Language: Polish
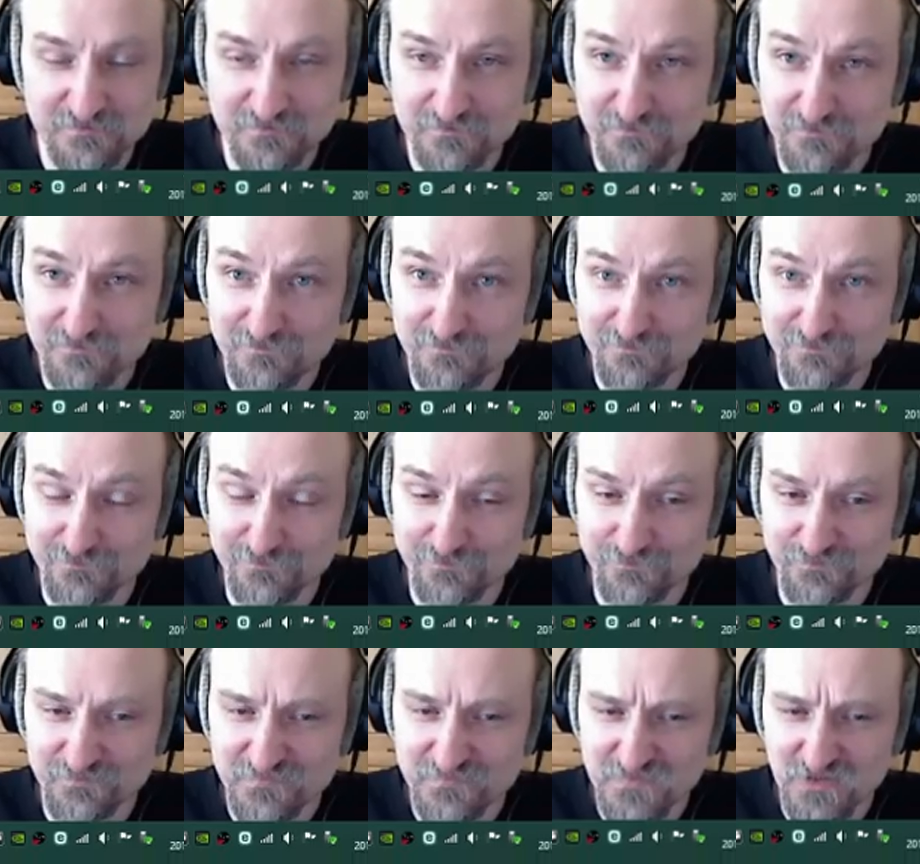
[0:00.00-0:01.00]
Hmm,
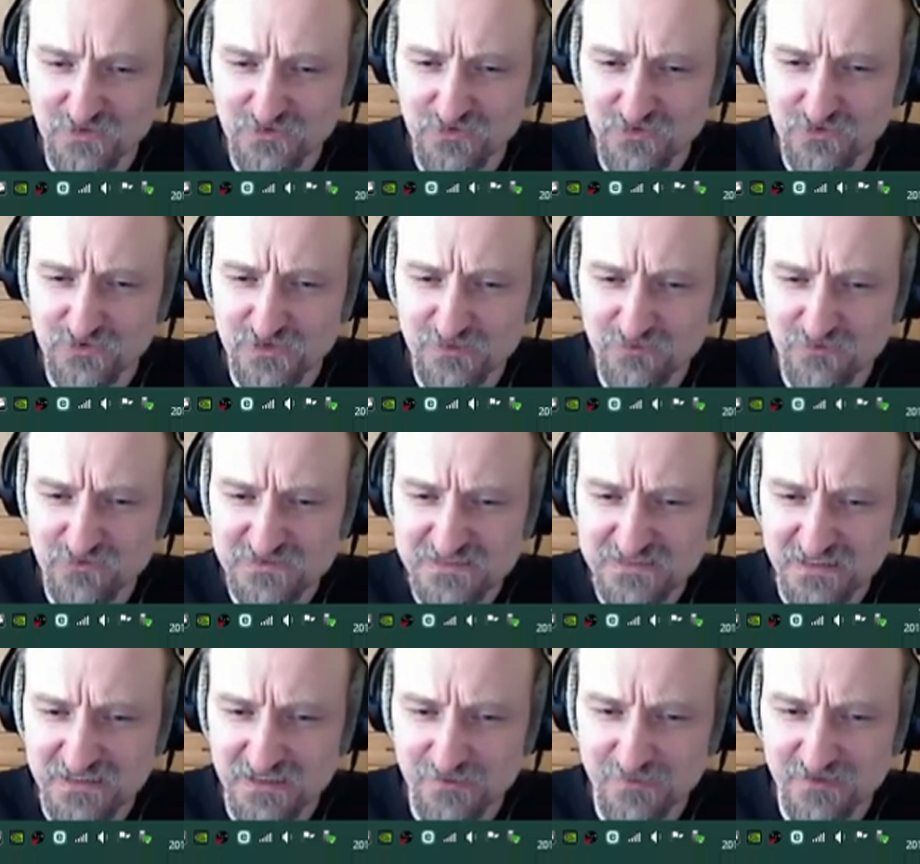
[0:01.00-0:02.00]
Doktor Who to był
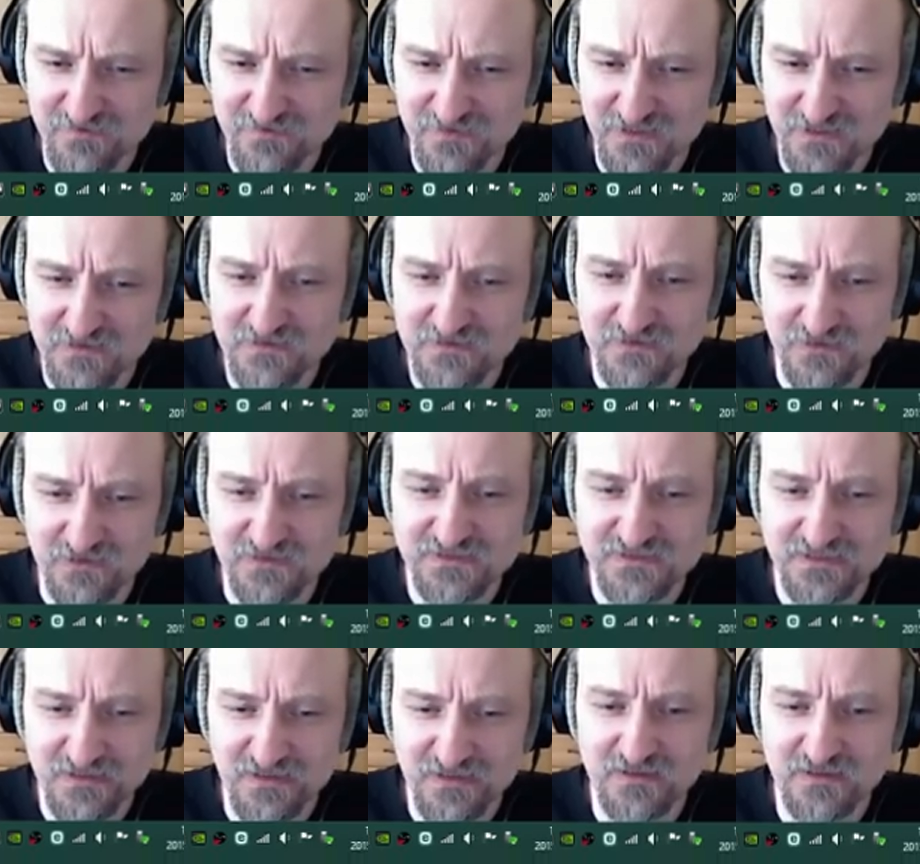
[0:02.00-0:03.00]
serial, prawda? No,
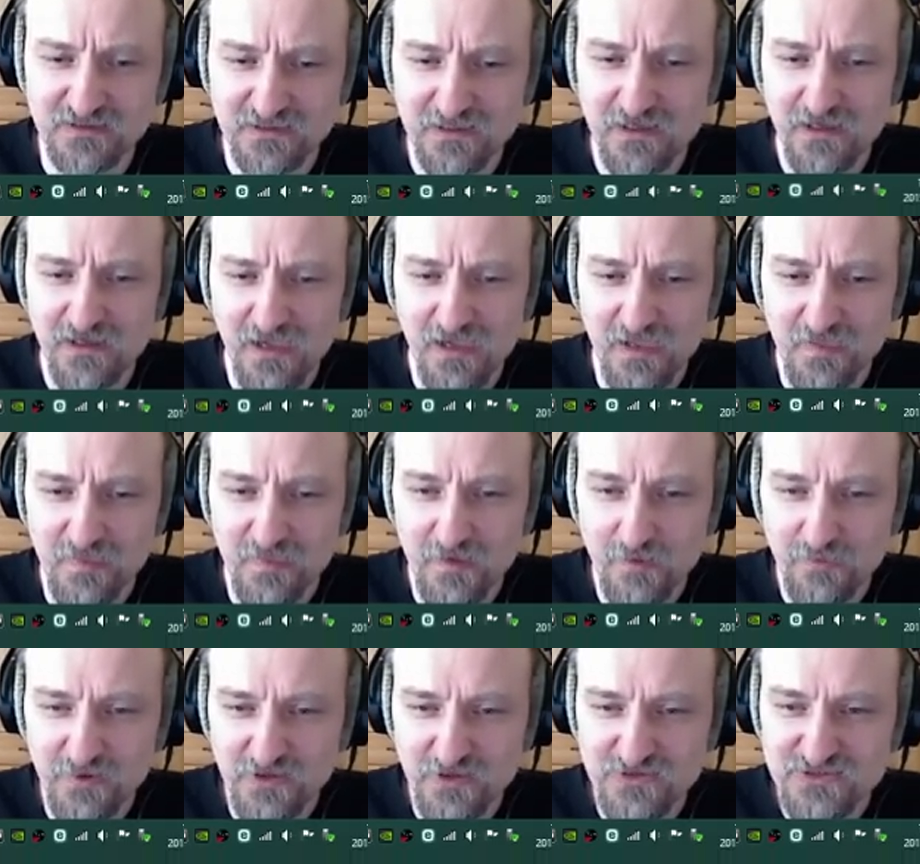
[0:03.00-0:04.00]
serial. No
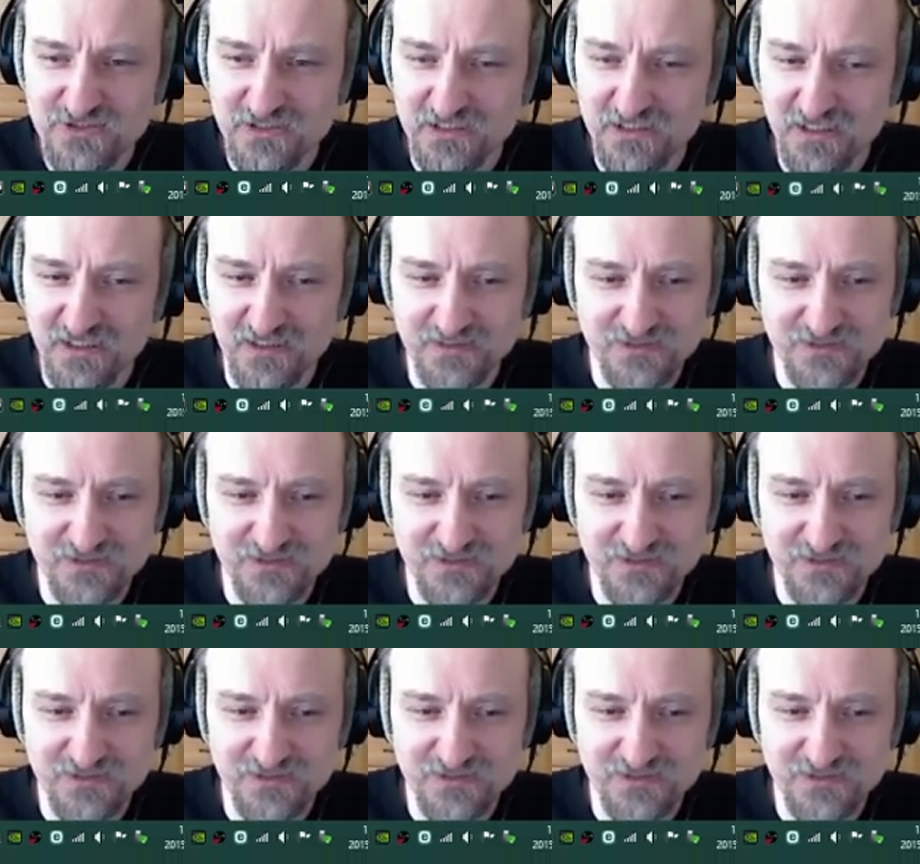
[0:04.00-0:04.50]
proszę, jaka